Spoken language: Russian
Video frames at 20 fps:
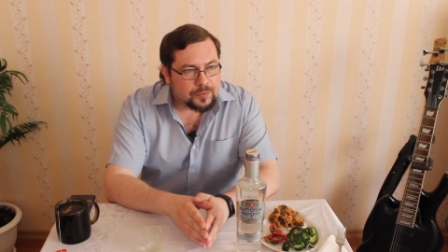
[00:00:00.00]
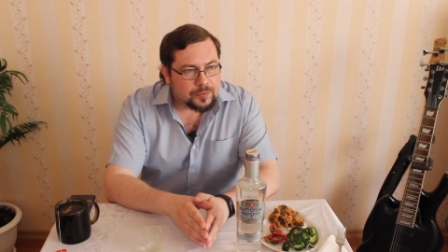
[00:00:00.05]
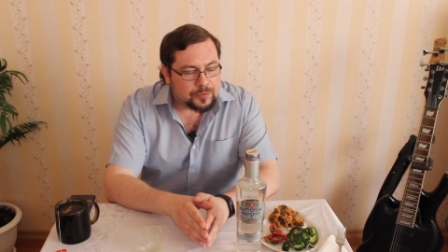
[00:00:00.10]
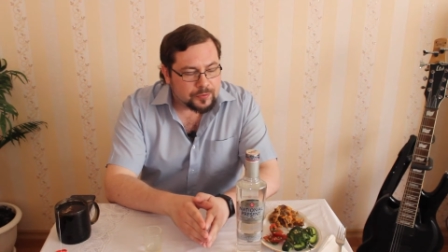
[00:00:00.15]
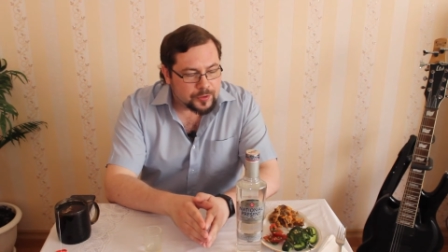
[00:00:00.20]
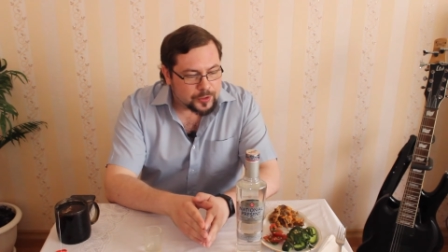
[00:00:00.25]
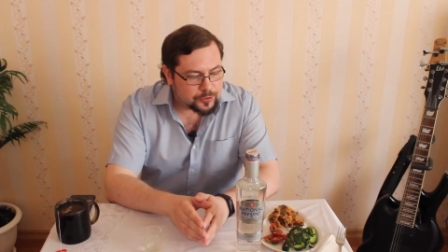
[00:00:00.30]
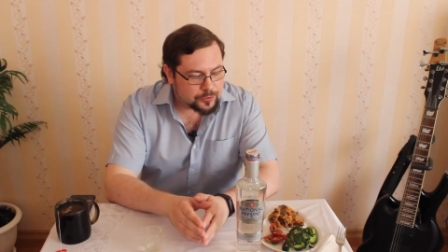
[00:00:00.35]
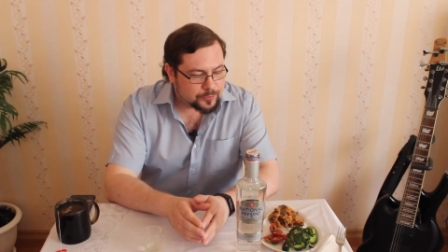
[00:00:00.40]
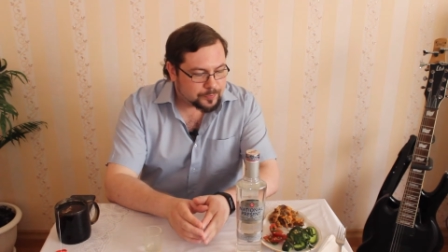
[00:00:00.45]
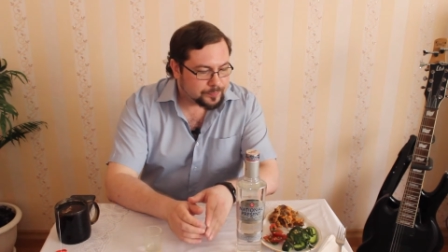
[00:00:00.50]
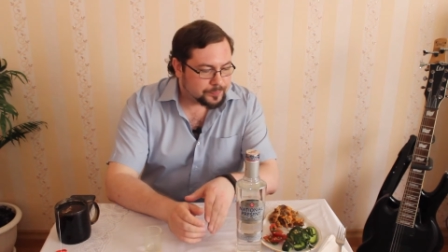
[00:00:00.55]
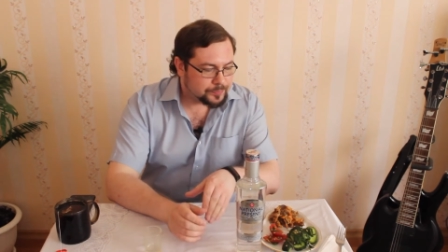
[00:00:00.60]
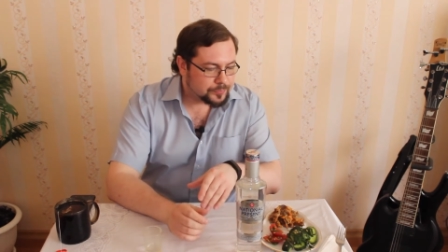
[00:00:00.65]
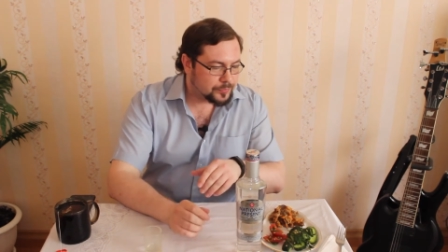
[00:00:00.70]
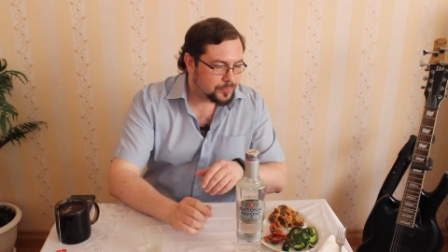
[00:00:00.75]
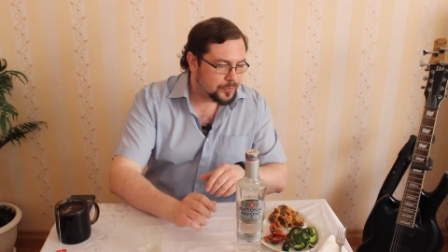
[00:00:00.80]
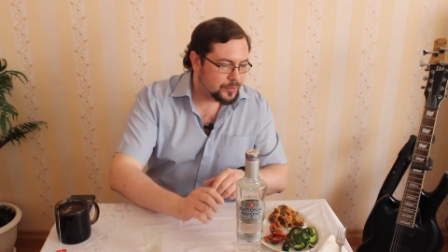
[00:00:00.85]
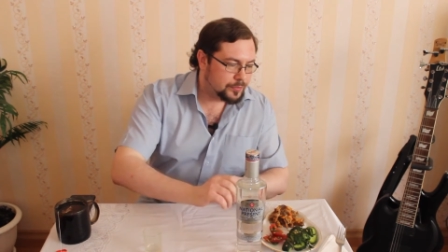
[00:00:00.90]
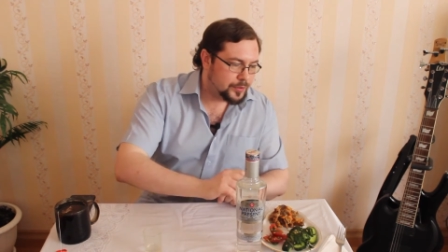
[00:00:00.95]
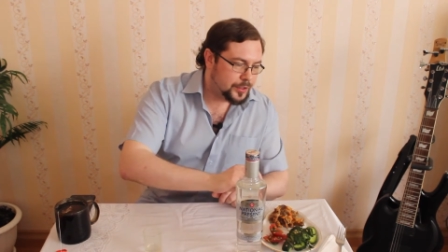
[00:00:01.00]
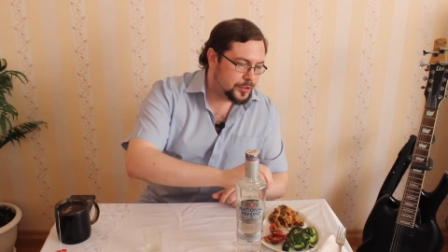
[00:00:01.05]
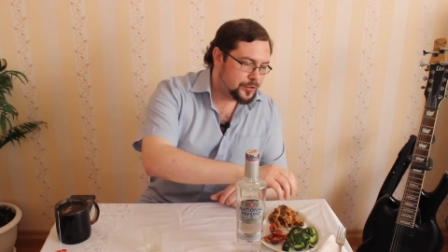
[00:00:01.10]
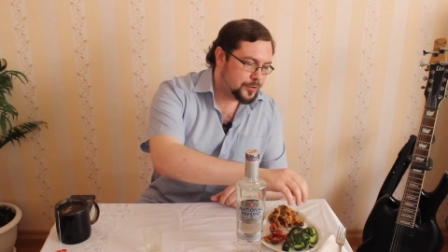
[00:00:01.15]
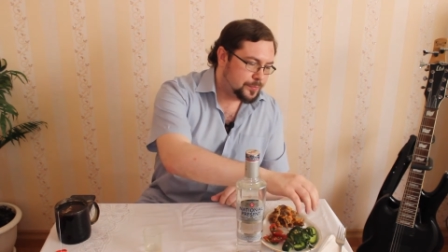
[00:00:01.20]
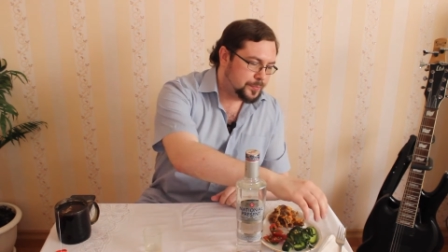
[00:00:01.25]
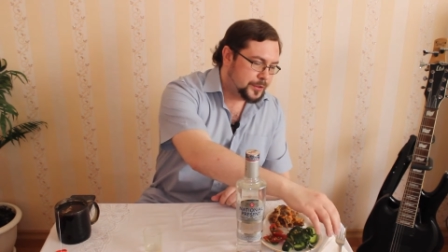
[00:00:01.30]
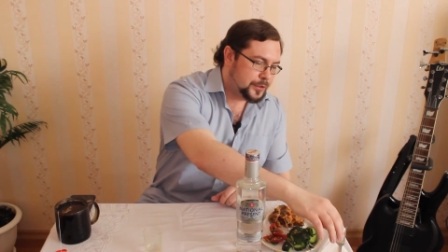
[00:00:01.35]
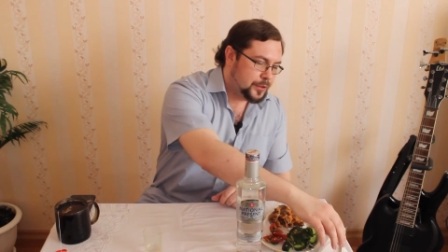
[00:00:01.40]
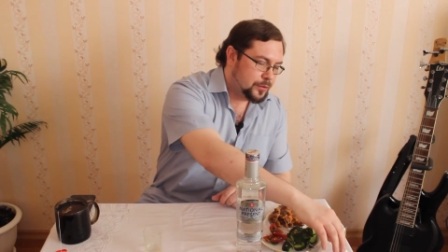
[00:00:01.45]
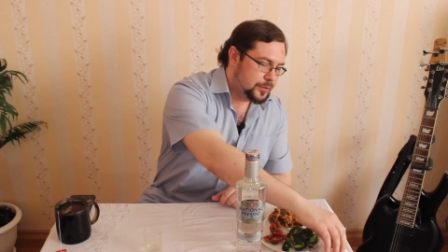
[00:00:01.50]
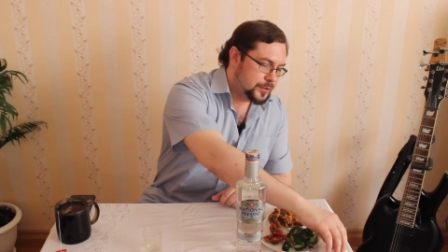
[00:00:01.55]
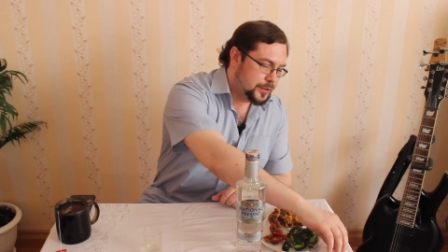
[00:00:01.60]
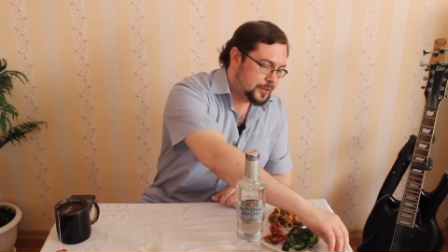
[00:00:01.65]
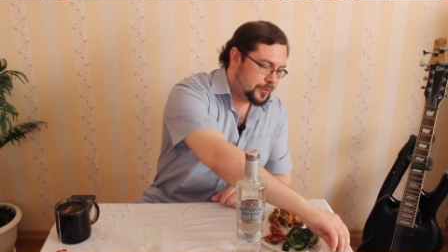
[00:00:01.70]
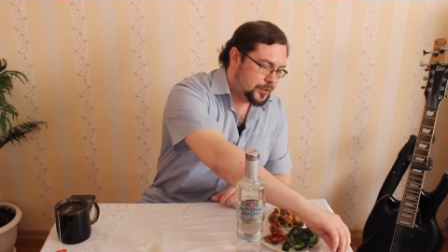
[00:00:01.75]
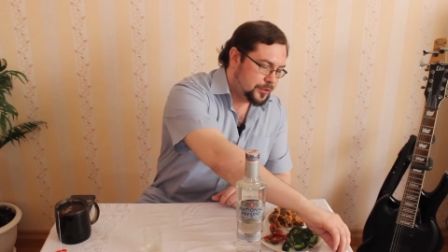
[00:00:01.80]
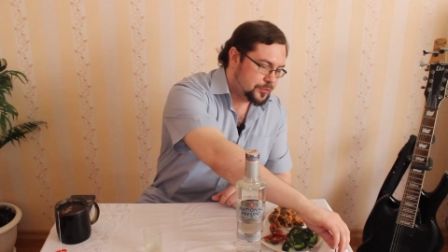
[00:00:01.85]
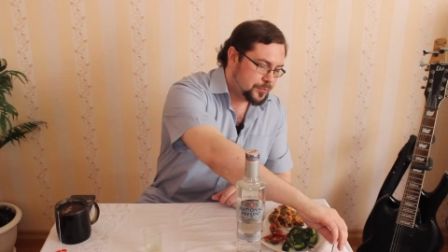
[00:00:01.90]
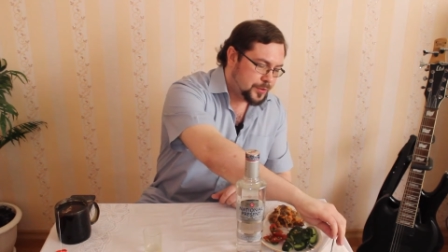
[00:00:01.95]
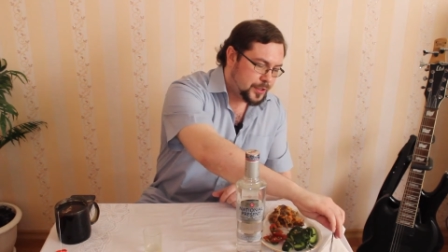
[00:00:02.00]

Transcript: Вещь, вещь, определенная вещь,